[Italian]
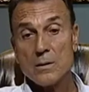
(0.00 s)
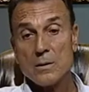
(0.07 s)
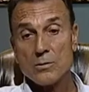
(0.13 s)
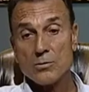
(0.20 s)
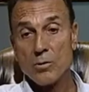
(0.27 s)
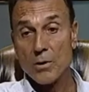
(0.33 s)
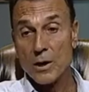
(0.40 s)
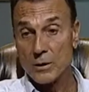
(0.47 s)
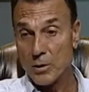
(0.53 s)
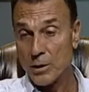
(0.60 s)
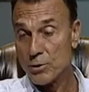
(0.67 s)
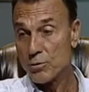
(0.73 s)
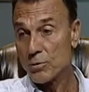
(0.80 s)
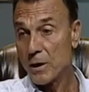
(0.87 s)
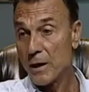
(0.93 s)
sono nato a
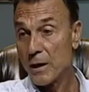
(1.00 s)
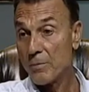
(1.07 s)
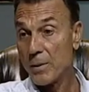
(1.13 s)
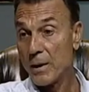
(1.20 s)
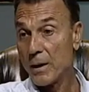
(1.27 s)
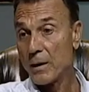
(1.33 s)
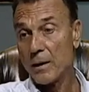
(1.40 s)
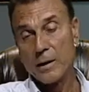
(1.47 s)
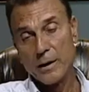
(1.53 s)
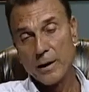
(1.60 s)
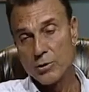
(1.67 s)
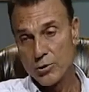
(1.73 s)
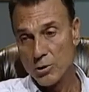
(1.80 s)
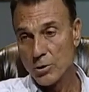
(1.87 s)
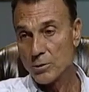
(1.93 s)
Reggio Calabria,
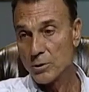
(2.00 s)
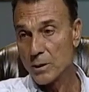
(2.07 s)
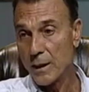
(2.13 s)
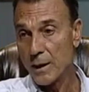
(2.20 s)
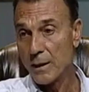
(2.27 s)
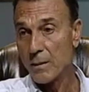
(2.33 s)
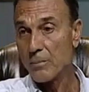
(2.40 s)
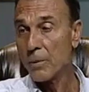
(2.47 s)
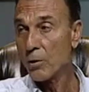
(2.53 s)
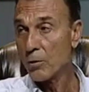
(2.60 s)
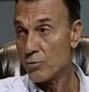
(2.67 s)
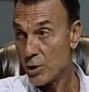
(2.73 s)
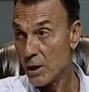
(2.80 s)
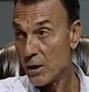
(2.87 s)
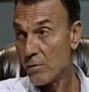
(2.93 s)
Reggio è lontana, però
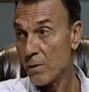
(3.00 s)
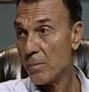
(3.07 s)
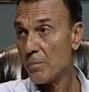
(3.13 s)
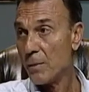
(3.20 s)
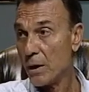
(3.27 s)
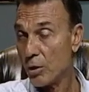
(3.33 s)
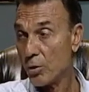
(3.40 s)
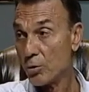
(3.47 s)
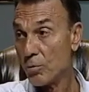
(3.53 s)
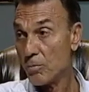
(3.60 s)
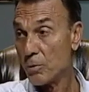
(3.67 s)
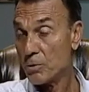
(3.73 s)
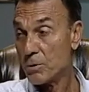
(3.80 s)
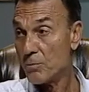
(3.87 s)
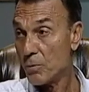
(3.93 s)
Genova mi ricorda un
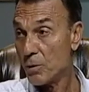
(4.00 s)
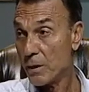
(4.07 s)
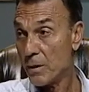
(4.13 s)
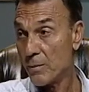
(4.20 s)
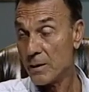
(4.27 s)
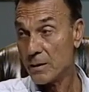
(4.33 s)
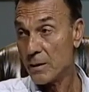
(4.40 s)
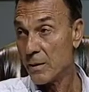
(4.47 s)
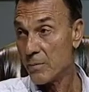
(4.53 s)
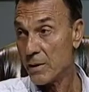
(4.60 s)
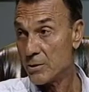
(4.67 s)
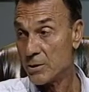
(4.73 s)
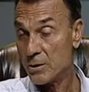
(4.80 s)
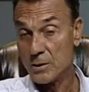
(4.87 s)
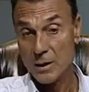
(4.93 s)
po' simbolicamente la mia
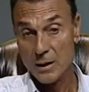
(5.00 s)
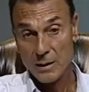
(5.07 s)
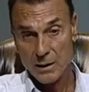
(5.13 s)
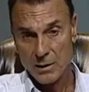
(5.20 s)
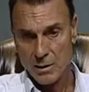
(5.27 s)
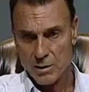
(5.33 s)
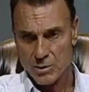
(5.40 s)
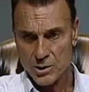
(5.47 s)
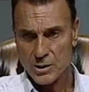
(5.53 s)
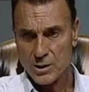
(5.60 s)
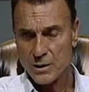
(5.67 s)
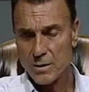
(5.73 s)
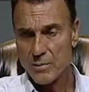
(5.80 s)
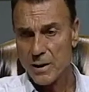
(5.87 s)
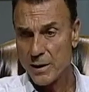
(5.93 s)
città. Città
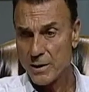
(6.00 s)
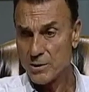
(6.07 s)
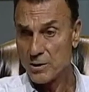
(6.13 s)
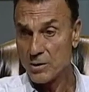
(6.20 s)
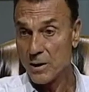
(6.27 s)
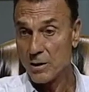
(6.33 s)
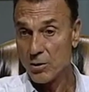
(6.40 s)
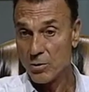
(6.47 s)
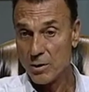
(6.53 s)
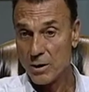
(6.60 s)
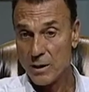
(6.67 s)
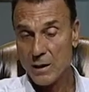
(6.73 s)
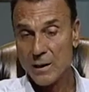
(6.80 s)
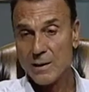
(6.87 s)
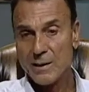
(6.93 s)
di mare, città in
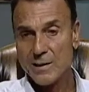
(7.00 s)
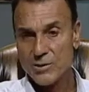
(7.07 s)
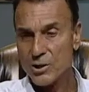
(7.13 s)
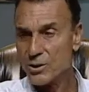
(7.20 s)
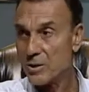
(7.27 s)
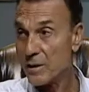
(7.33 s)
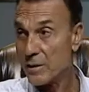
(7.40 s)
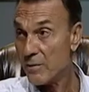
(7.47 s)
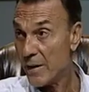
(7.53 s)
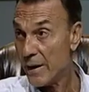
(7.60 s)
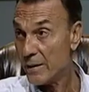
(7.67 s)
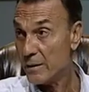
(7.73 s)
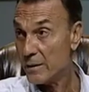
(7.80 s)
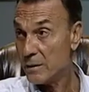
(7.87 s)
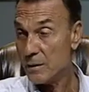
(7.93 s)
collina, città di
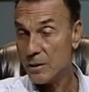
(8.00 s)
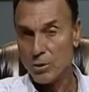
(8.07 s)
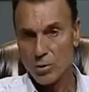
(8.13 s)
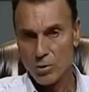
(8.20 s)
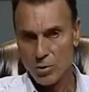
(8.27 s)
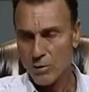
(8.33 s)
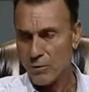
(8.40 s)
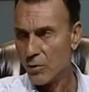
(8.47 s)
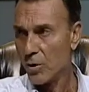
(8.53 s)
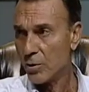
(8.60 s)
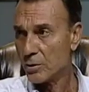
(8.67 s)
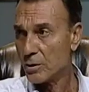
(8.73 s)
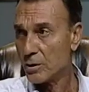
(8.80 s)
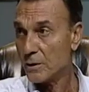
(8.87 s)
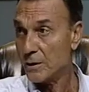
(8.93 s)
venti, di colori
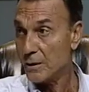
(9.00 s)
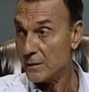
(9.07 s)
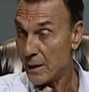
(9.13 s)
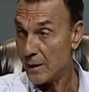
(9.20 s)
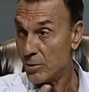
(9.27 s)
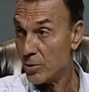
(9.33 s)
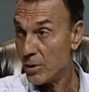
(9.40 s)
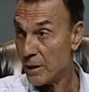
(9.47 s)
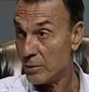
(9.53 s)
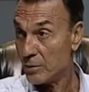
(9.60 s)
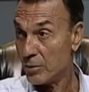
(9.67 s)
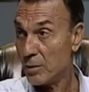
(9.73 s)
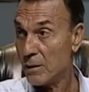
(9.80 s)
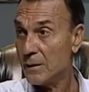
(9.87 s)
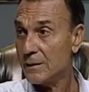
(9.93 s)
forti, di taglio netto. Di
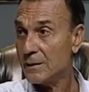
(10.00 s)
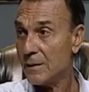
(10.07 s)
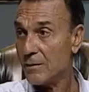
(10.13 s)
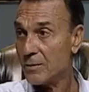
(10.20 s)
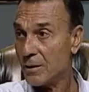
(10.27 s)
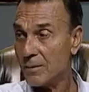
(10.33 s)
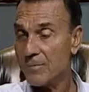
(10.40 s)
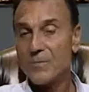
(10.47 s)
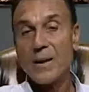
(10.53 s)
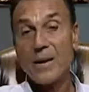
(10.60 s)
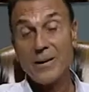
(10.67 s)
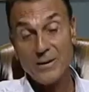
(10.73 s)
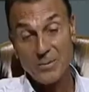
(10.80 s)
partenze. e di